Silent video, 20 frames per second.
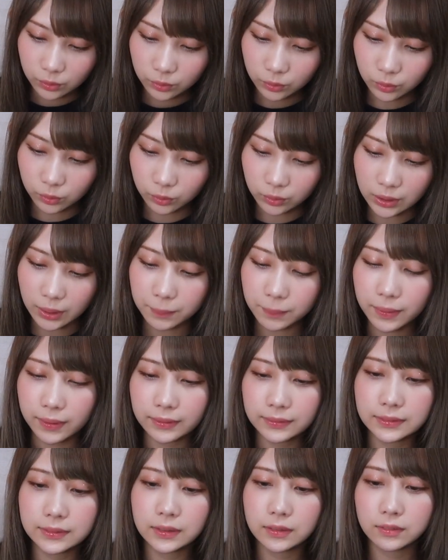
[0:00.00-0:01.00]
こう
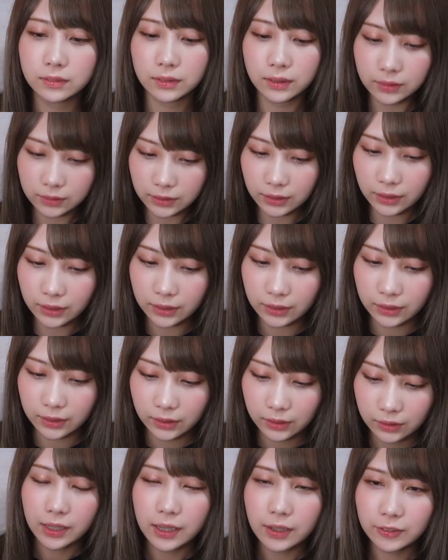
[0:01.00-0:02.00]
カバーしてくれて
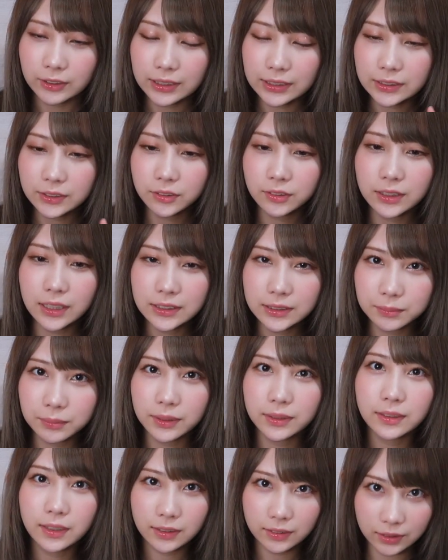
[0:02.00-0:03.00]
私の立
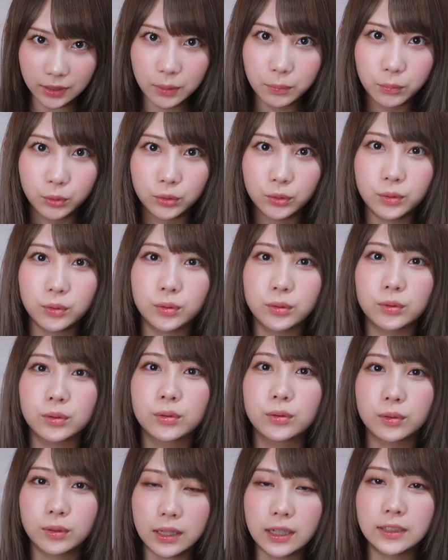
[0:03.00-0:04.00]
場になって物事
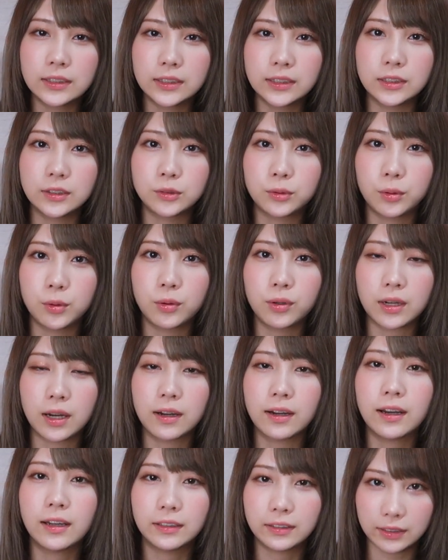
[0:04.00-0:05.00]
とか信仰を考
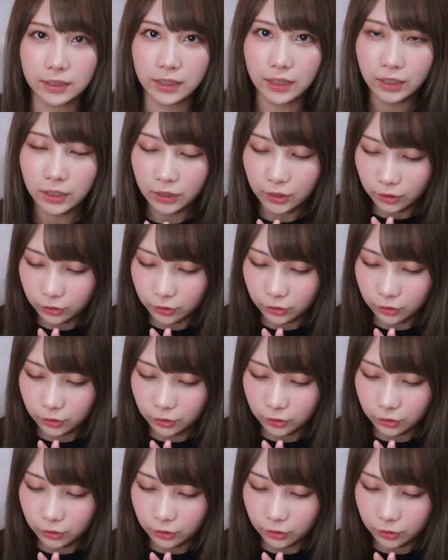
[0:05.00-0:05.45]
えて